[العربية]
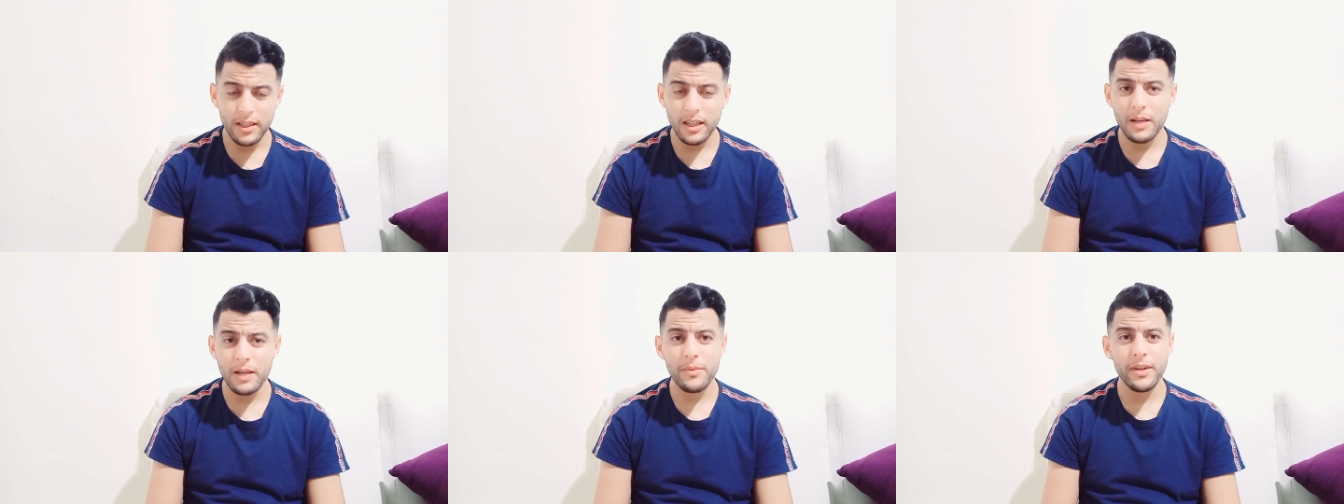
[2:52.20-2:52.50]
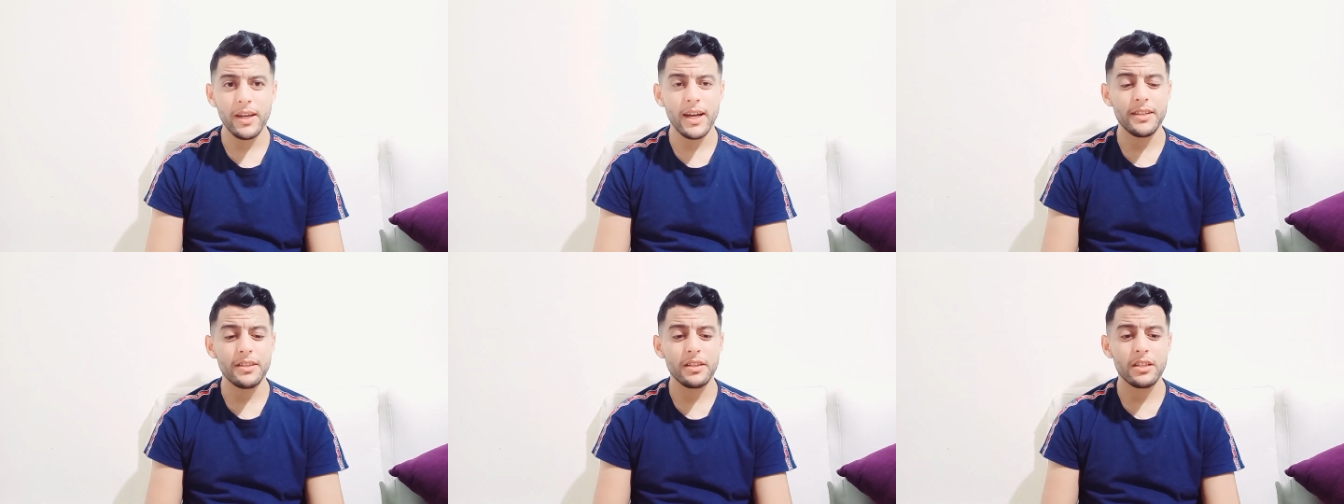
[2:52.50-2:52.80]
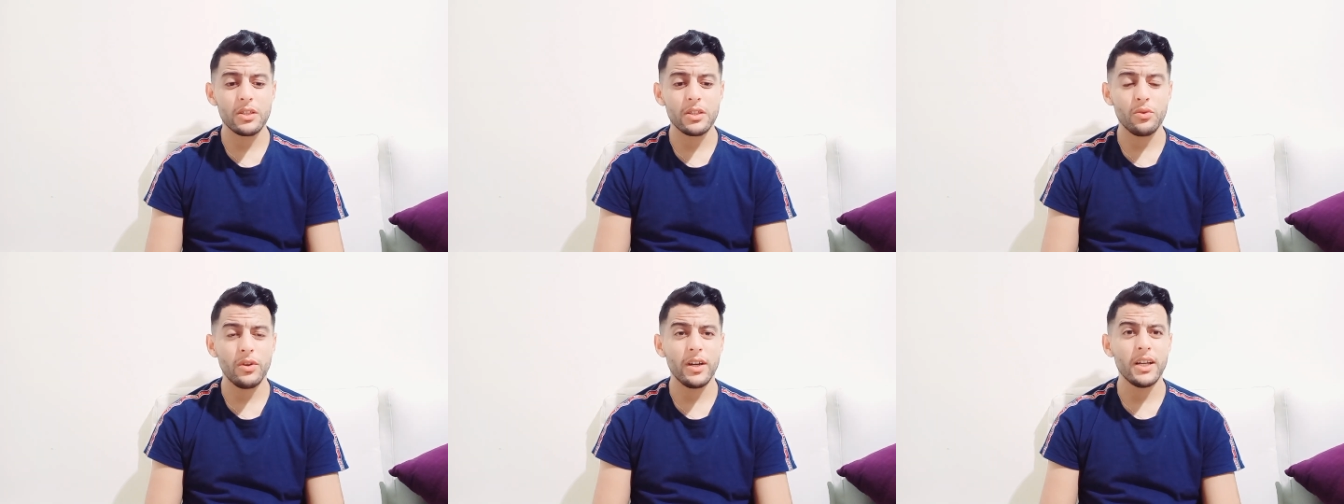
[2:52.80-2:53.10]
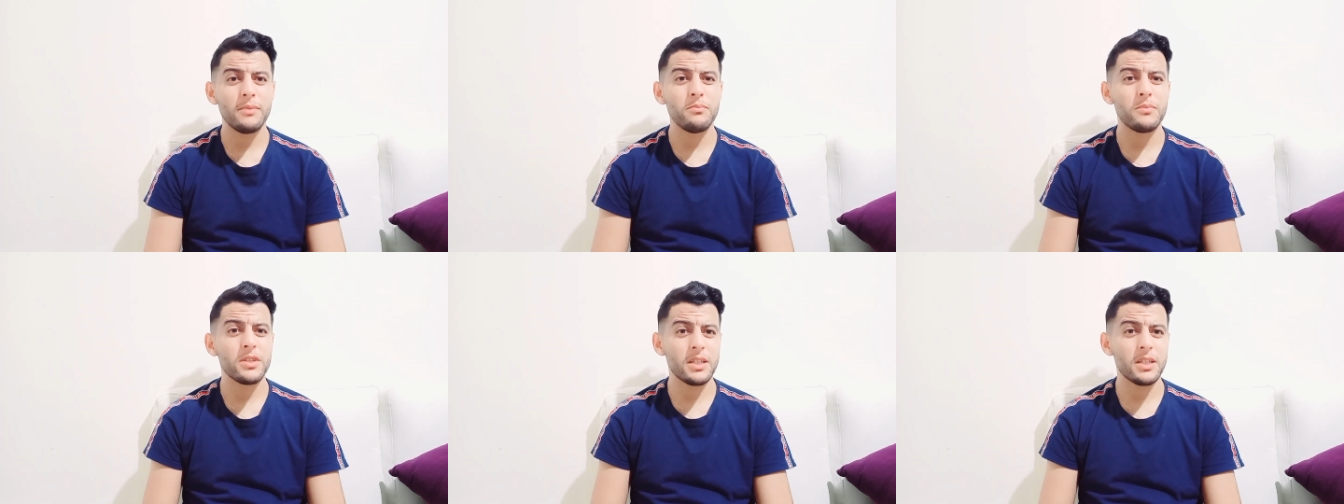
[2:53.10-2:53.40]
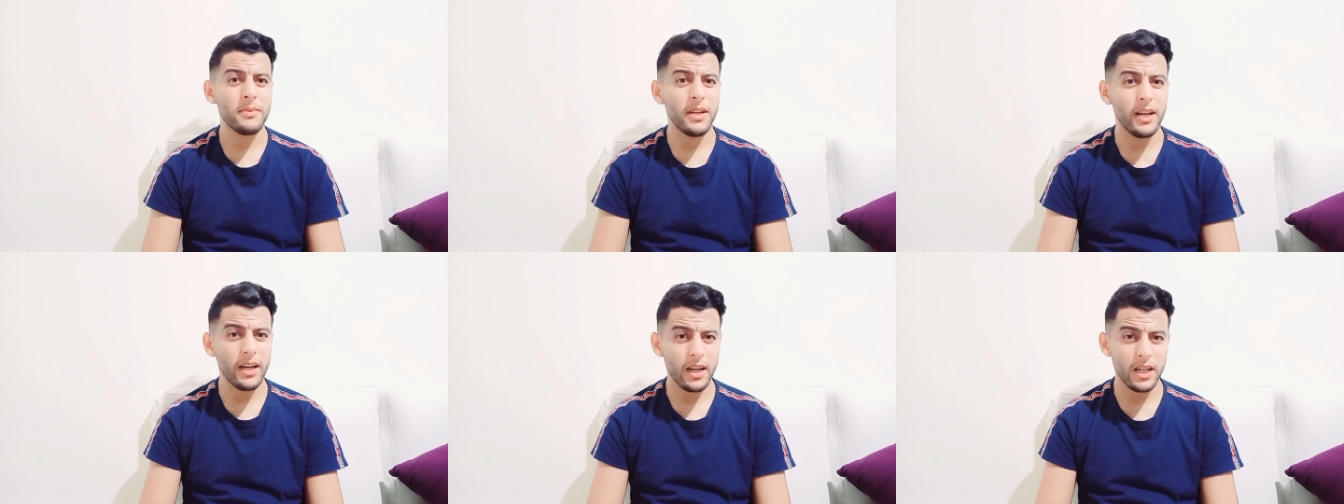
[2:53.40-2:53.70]
الا عاتك سعاد ماشي
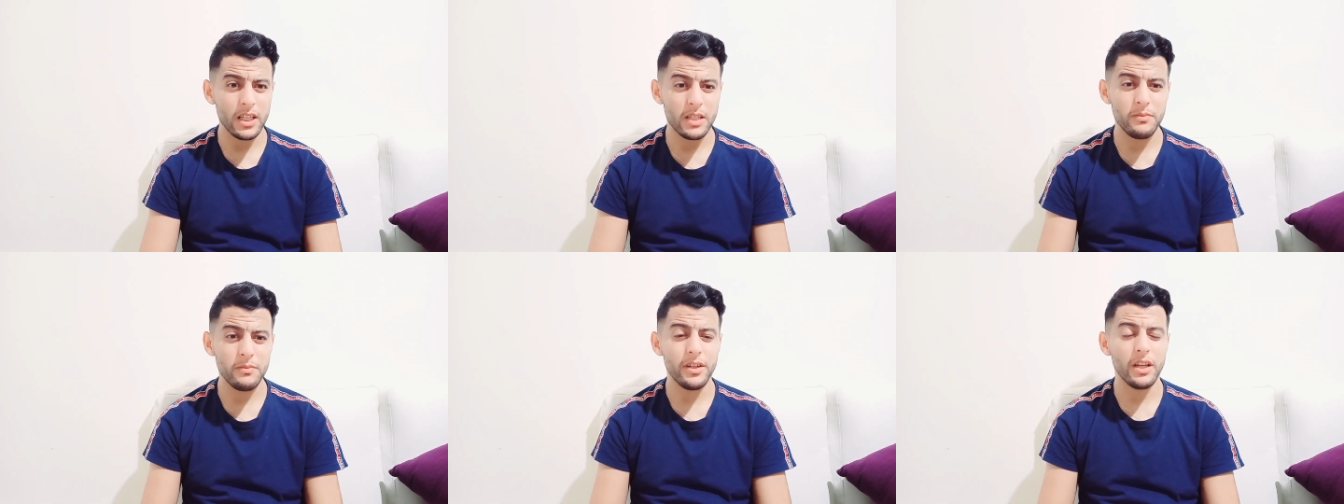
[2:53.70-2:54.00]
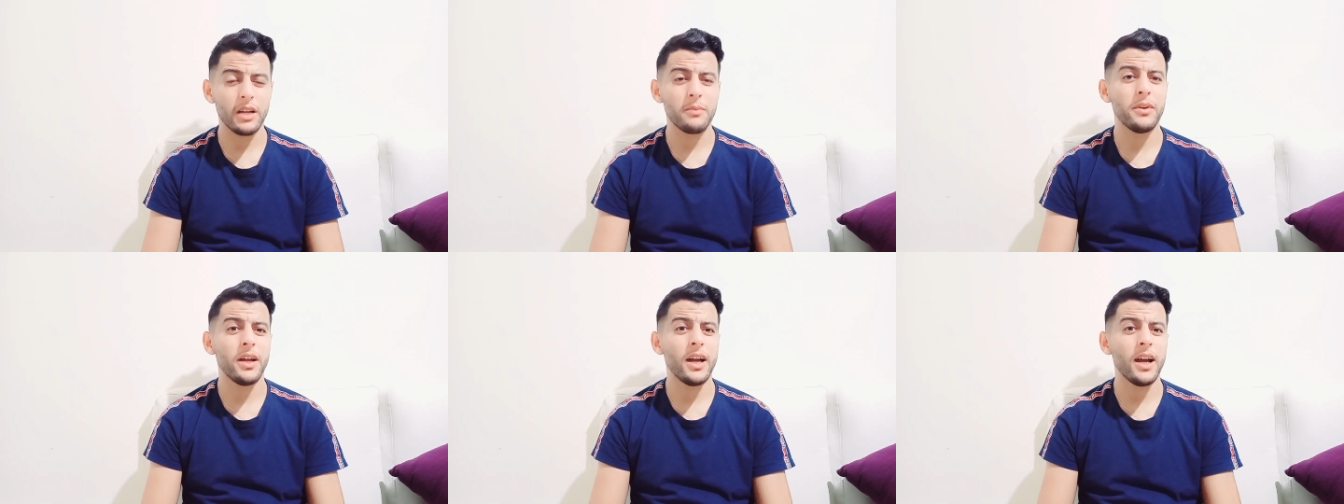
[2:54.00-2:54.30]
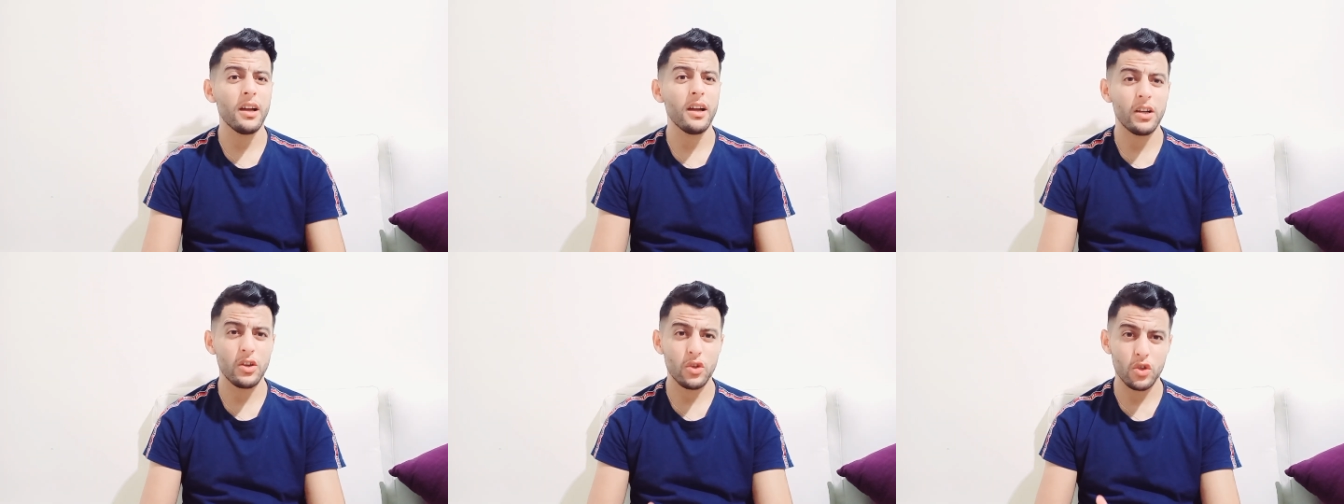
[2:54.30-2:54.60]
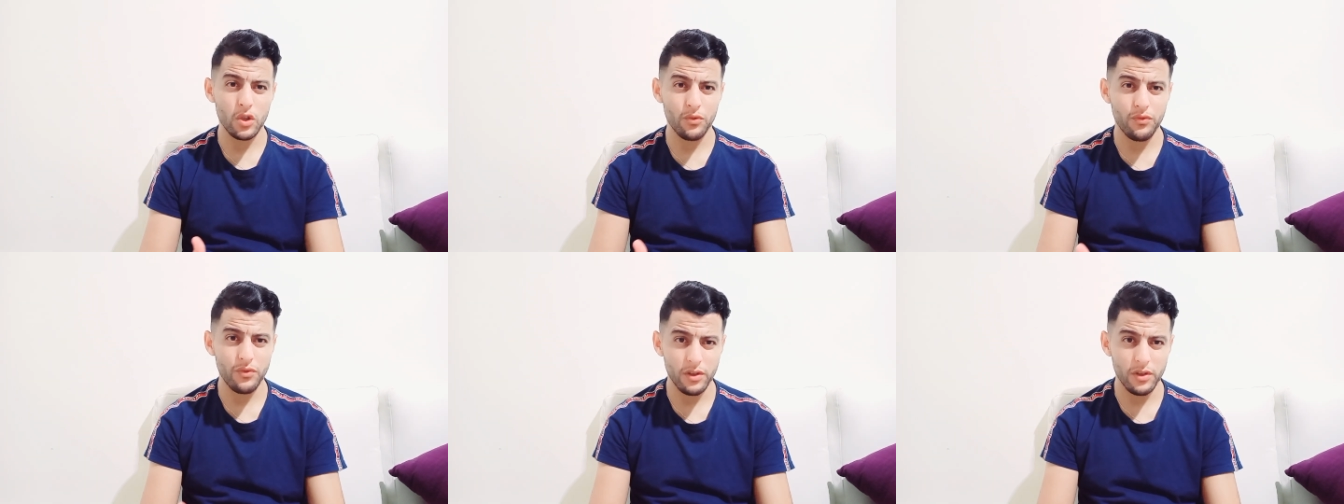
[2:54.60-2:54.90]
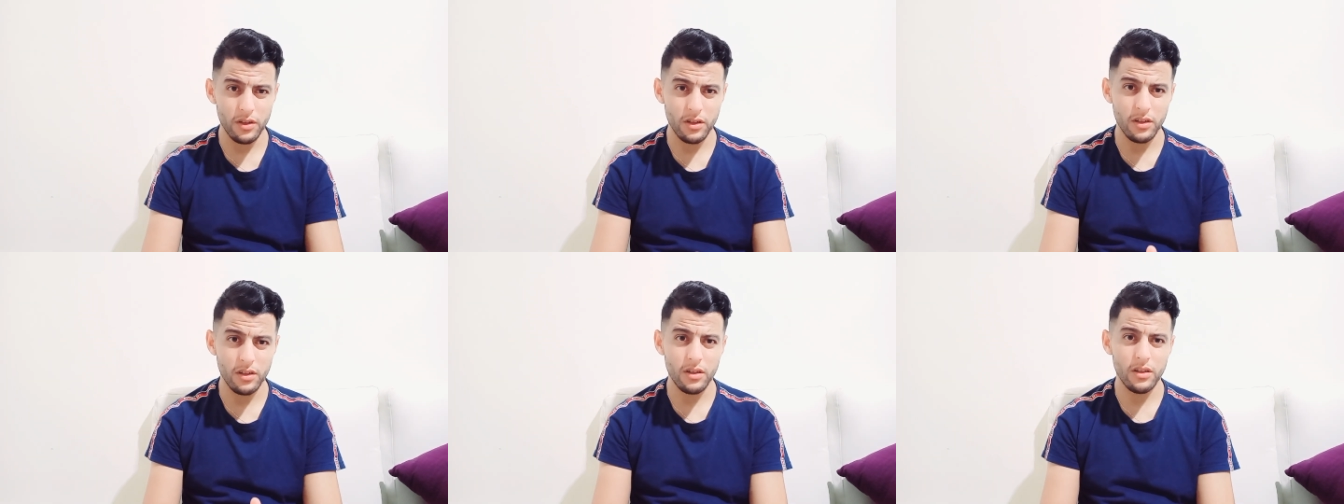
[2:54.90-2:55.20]
من حقك منك من حقك تشوف
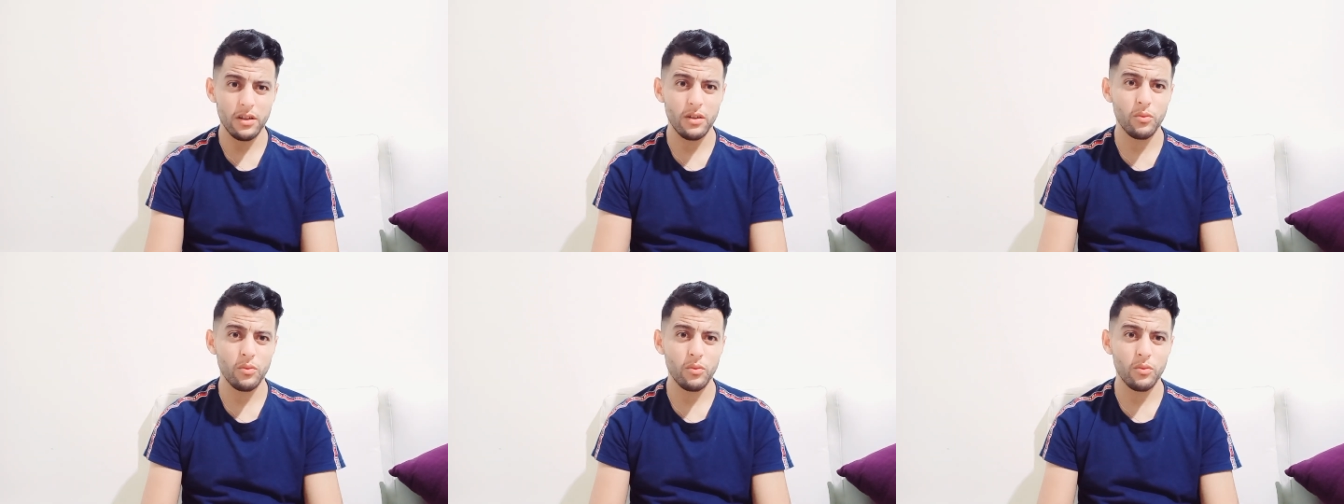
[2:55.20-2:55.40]
آه،